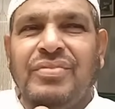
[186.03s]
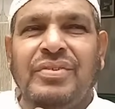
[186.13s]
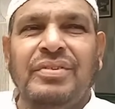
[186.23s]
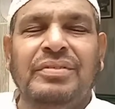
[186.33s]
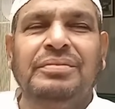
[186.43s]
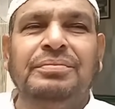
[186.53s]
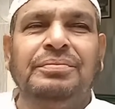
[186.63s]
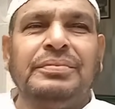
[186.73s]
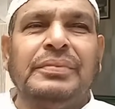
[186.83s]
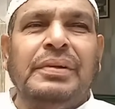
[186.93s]
নেক্সট
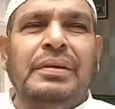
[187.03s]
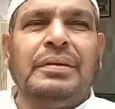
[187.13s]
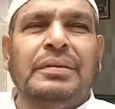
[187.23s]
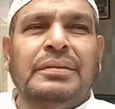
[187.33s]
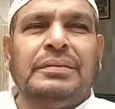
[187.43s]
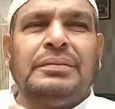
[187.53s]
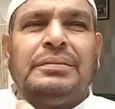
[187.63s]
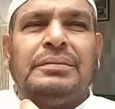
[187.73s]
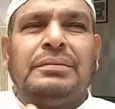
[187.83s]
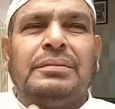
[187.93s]
পরিকল্পনা কি আছে
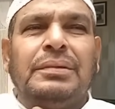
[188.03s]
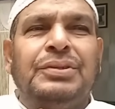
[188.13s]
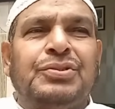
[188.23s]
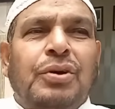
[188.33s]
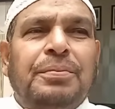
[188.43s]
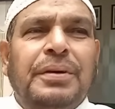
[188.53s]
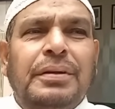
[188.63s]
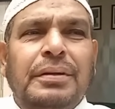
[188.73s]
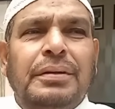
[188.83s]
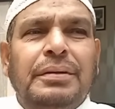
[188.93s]
স্টপার
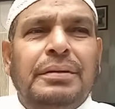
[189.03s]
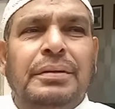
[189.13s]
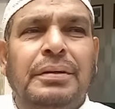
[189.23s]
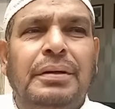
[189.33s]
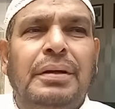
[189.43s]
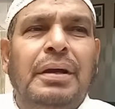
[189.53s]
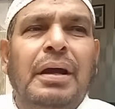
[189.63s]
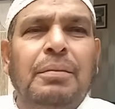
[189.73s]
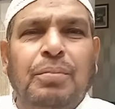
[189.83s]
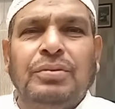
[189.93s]

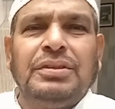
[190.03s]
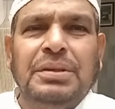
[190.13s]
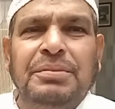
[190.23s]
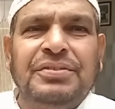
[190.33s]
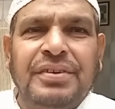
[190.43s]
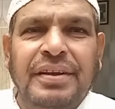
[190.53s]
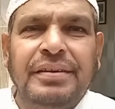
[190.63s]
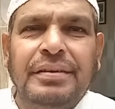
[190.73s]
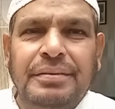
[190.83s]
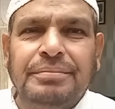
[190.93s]
অ্যান্ড পজিটিভ
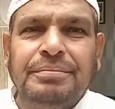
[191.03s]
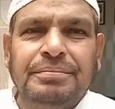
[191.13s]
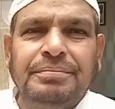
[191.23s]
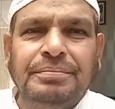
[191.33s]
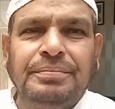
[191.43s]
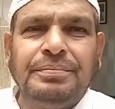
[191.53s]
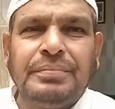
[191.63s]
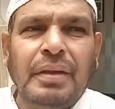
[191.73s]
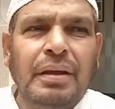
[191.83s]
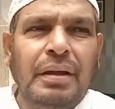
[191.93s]
স্ট্রাইকার
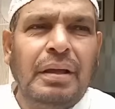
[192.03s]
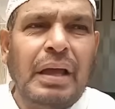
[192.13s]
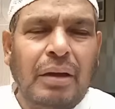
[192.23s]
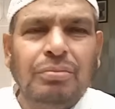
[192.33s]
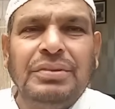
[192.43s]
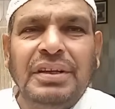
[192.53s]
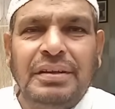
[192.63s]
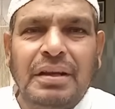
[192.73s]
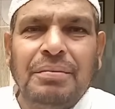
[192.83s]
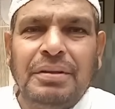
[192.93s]
এখন
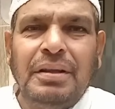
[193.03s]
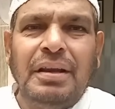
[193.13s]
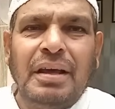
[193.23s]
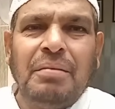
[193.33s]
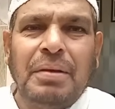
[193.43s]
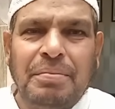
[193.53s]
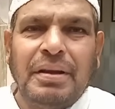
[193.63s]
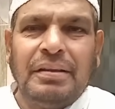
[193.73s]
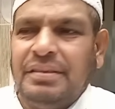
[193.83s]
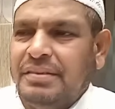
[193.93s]
তিনটে আমাদের নেয়ার ব্যাপার
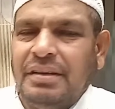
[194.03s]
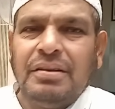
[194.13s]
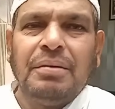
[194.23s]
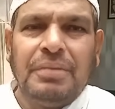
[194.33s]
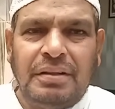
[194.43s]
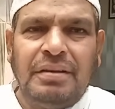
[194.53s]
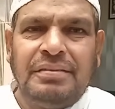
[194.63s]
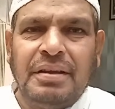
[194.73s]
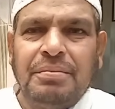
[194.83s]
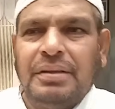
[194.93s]
আছে তিনটা আমাদের
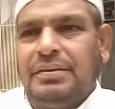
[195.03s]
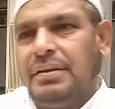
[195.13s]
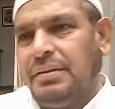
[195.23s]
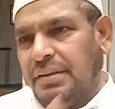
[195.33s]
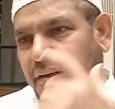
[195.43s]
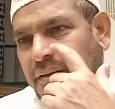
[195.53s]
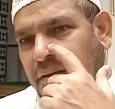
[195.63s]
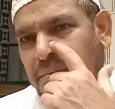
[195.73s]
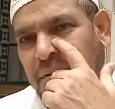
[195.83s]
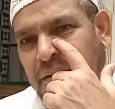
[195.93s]
রিজার্ভ আছে
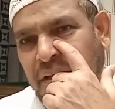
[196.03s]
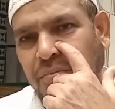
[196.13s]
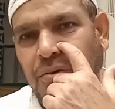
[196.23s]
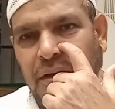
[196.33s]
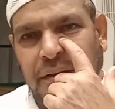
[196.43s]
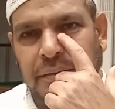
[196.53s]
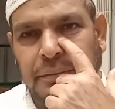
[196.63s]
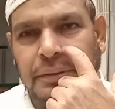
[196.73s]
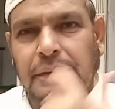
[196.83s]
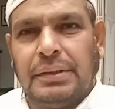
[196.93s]
তিনটাকে আমরা দেখবো আগে
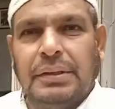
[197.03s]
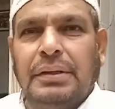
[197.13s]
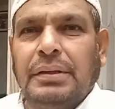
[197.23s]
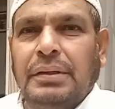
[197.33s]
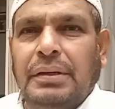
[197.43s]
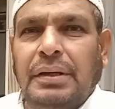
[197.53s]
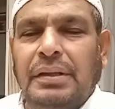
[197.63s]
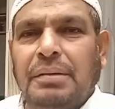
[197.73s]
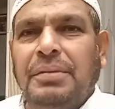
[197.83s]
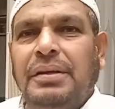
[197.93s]

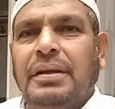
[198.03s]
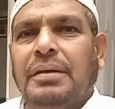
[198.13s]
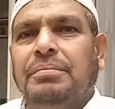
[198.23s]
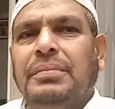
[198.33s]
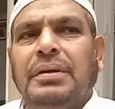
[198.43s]
ইন দ্য মিন টাইম